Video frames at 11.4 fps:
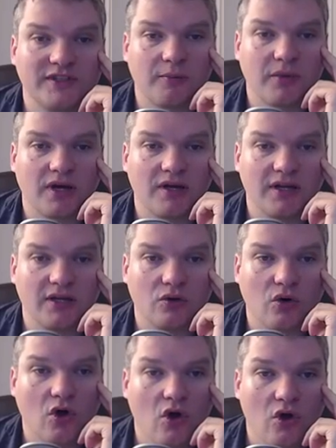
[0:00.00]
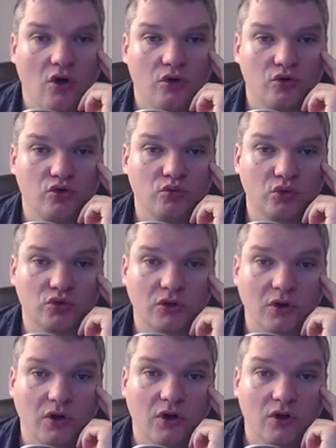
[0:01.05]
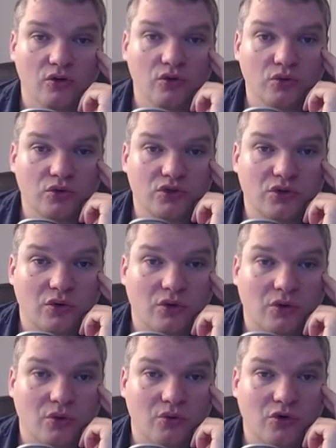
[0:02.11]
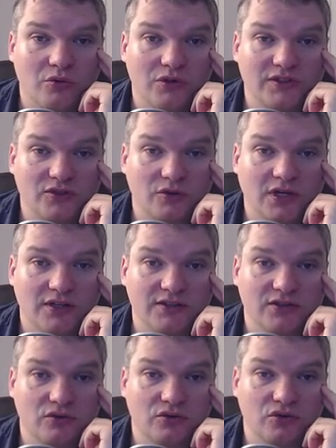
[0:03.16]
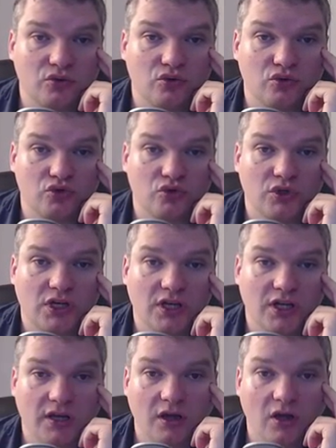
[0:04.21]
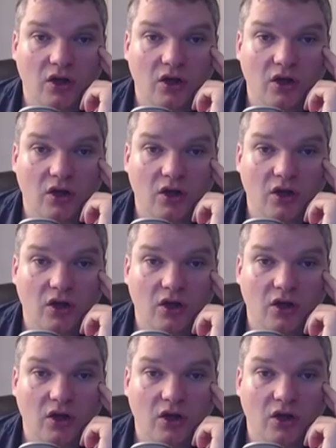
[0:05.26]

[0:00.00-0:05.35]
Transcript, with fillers: à parler du montant. Donc euh, on commence à être sur la résistance de journalière.